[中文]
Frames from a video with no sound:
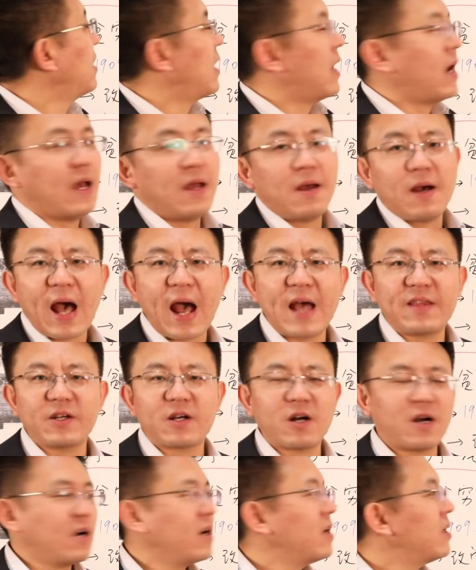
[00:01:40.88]
哎海德
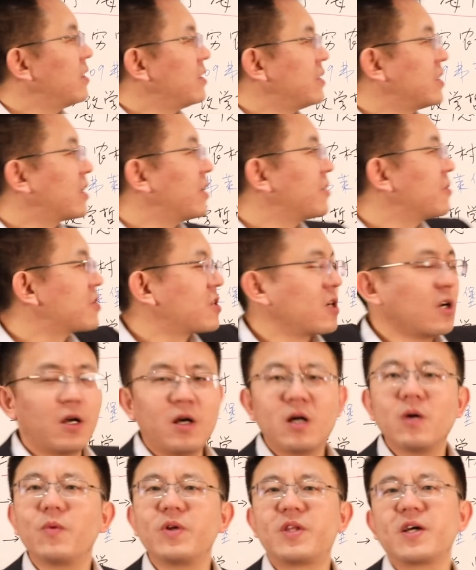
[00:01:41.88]
格尔，一个就是
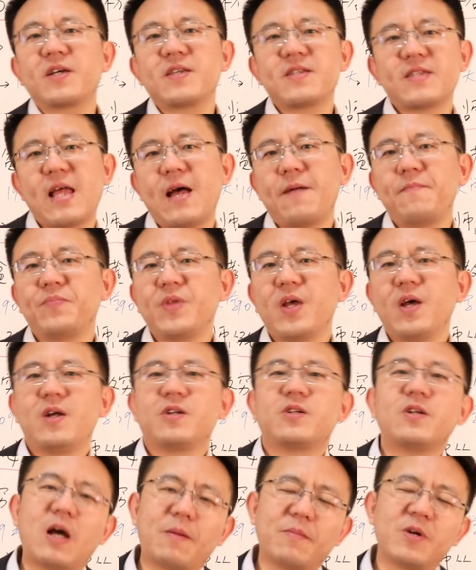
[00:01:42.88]
维特根斯坦。
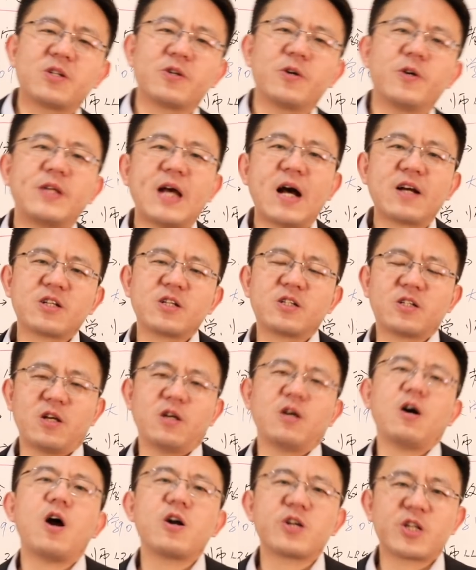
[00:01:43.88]
这两名哲学家是
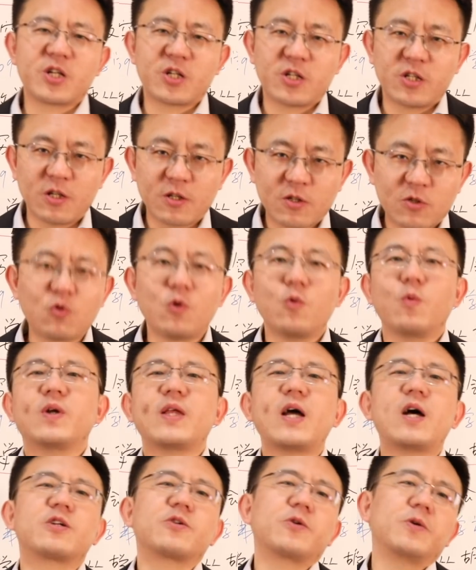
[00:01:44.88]
整个二十世纪最伟
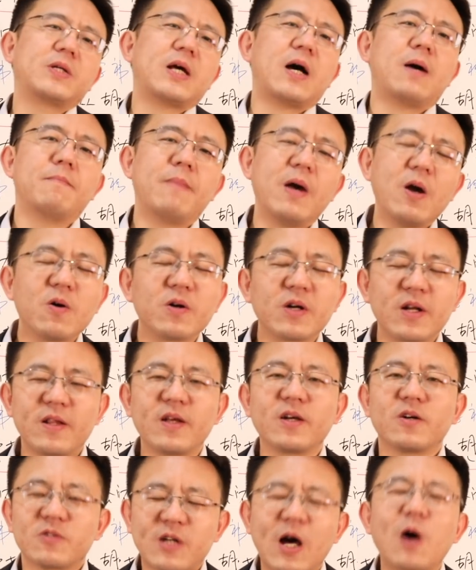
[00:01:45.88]
大的哲学家，没有人
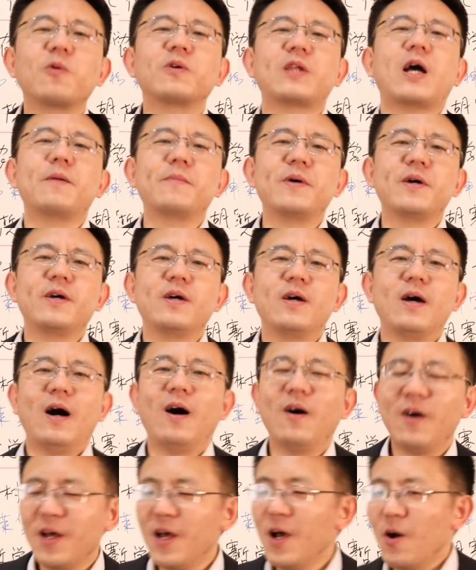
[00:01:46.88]
能够超过他们。
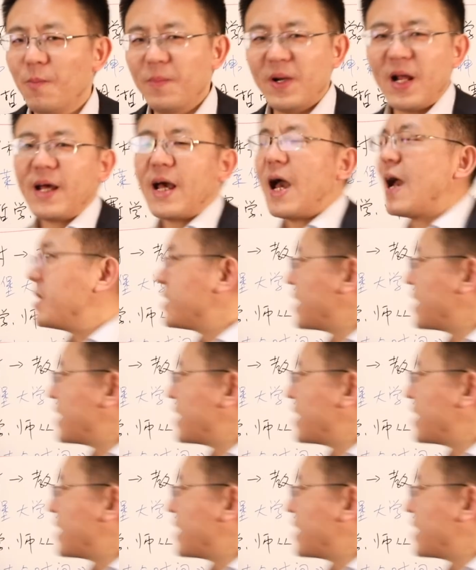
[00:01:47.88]
好，我们来看